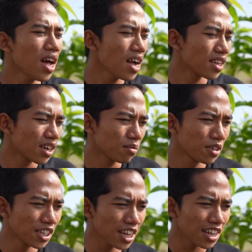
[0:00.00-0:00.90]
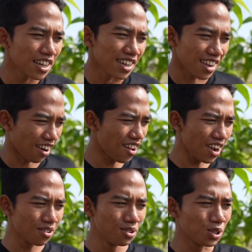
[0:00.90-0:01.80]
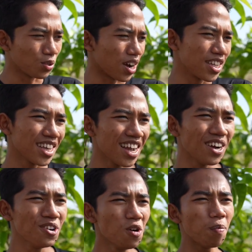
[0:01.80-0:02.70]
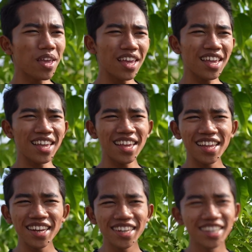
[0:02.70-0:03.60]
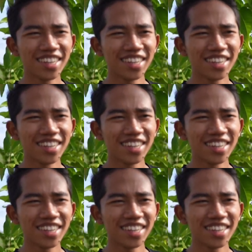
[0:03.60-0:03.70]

Udah, jangan berisik Kalau aku sukanya Upin